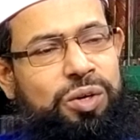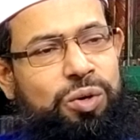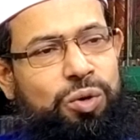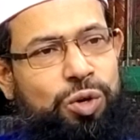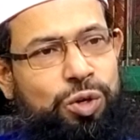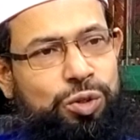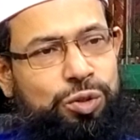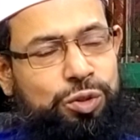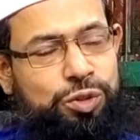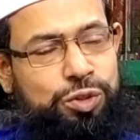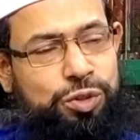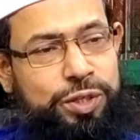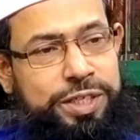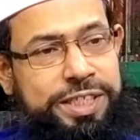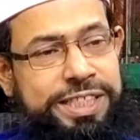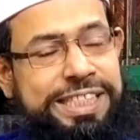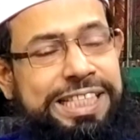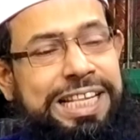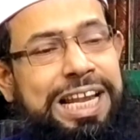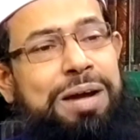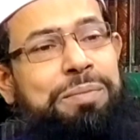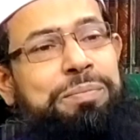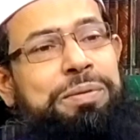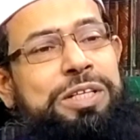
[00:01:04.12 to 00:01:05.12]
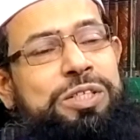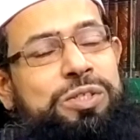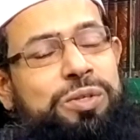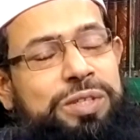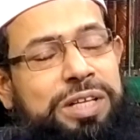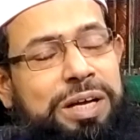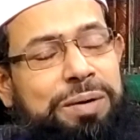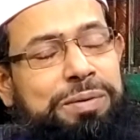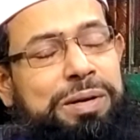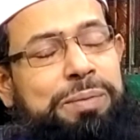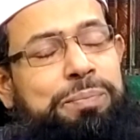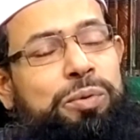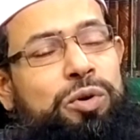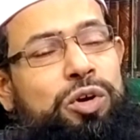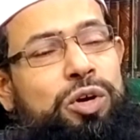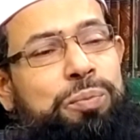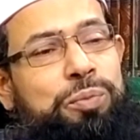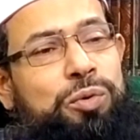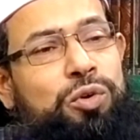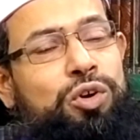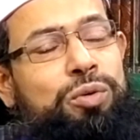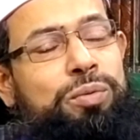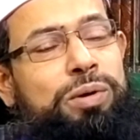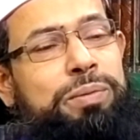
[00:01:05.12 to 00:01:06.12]
অথচ ইসলামকে যদি আমরা
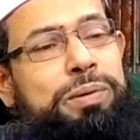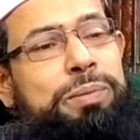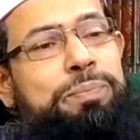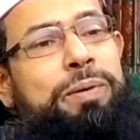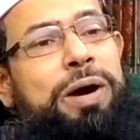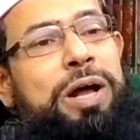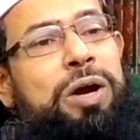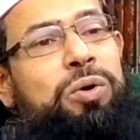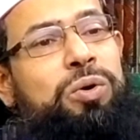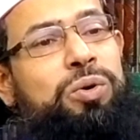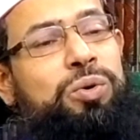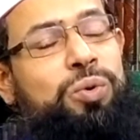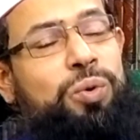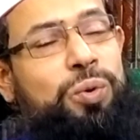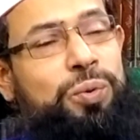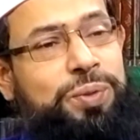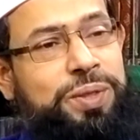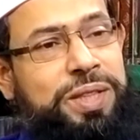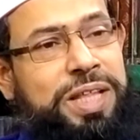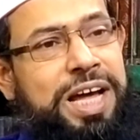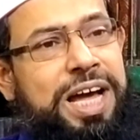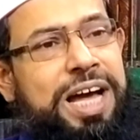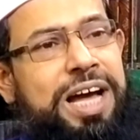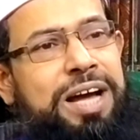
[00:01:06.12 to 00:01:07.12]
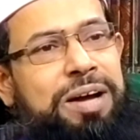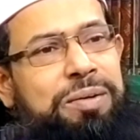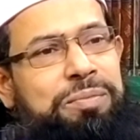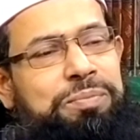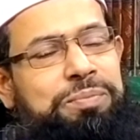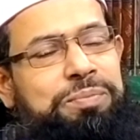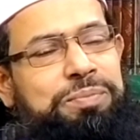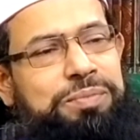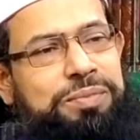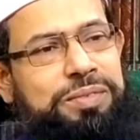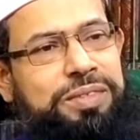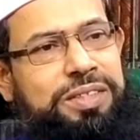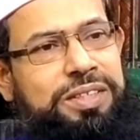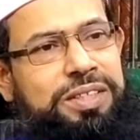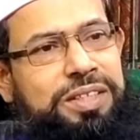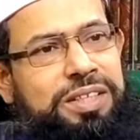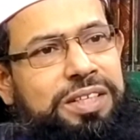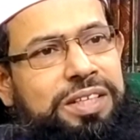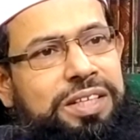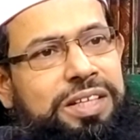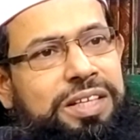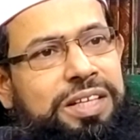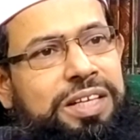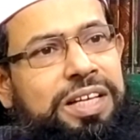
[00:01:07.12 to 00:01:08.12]
পরিপূর্ণভাবে পালন করতাম
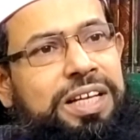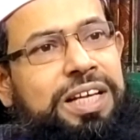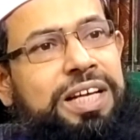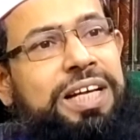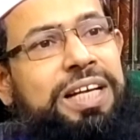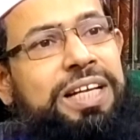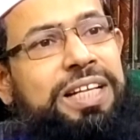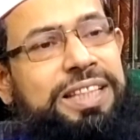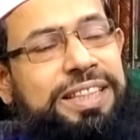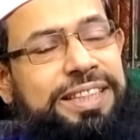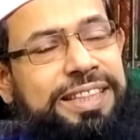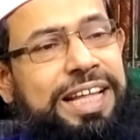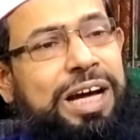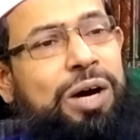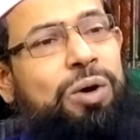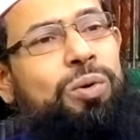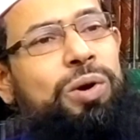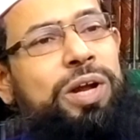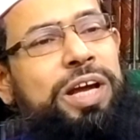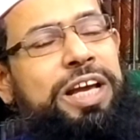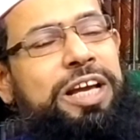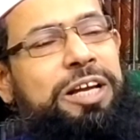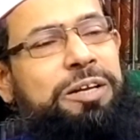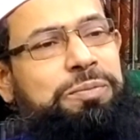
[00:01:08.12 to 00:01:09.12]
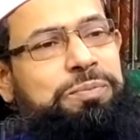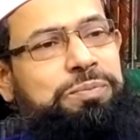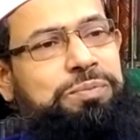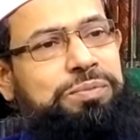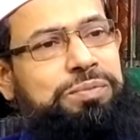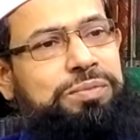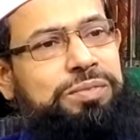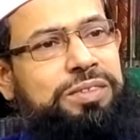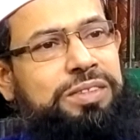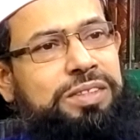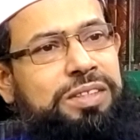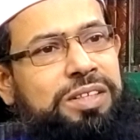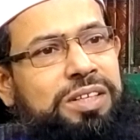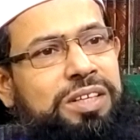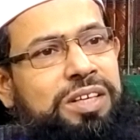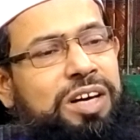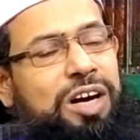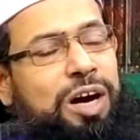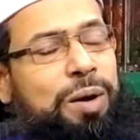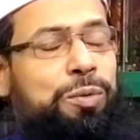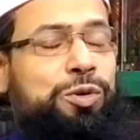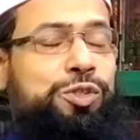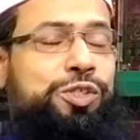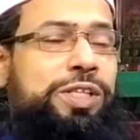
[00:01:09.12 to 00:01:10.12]
তাহলে
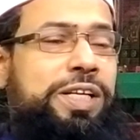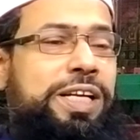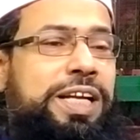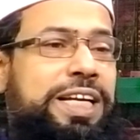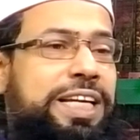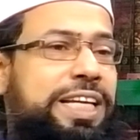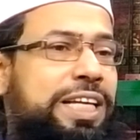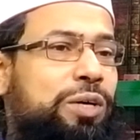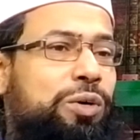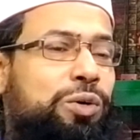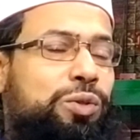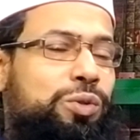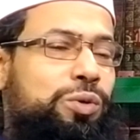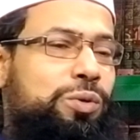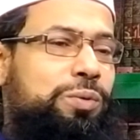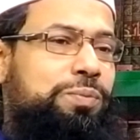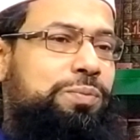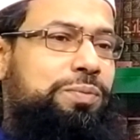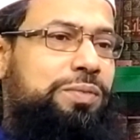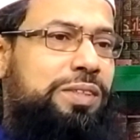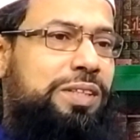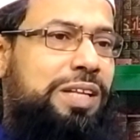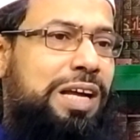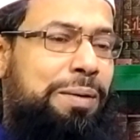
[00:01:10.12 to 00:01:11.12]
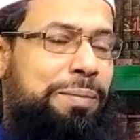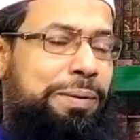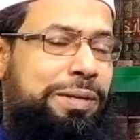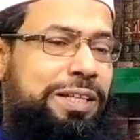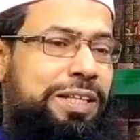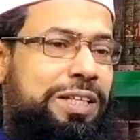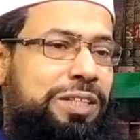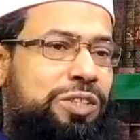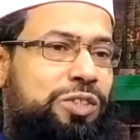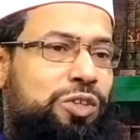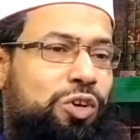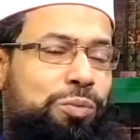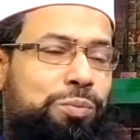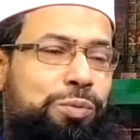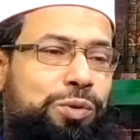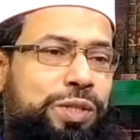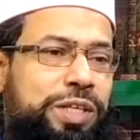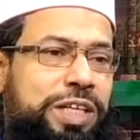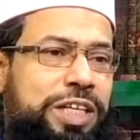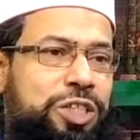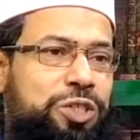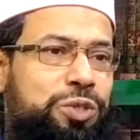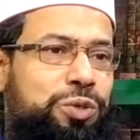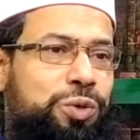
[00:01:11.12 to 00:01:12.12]
অবস্থাটা কি হতো আমাদের জন্ম
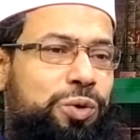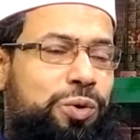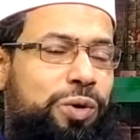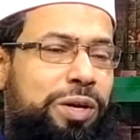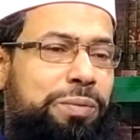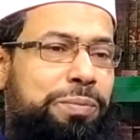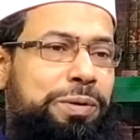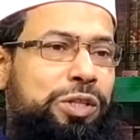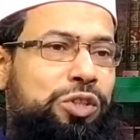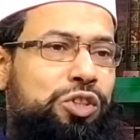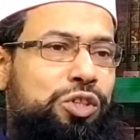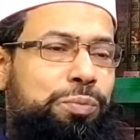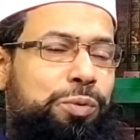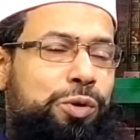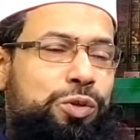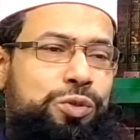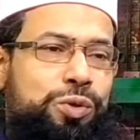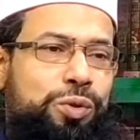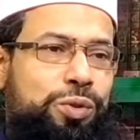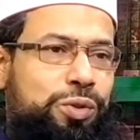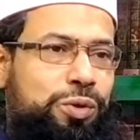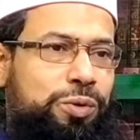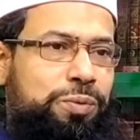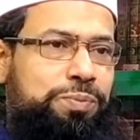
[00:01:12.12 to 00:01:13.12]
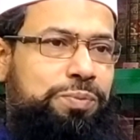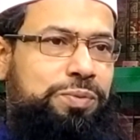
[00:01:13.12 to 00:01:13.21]
থেকে শুরু করে মৃত্যু পর্যন্ত